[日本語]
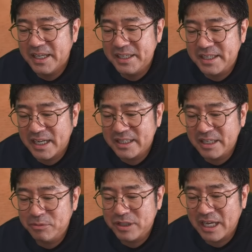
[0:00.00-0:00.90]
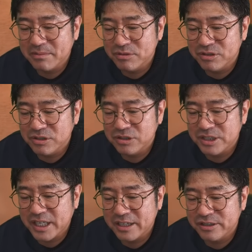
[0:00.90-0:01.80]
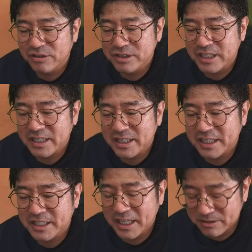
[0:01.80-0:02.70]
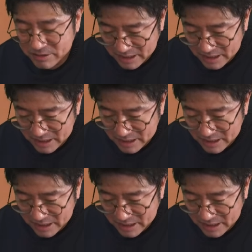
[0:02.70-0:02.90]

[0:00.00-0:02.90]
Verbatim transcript: いかんでもだいぶいけるようになってきてるん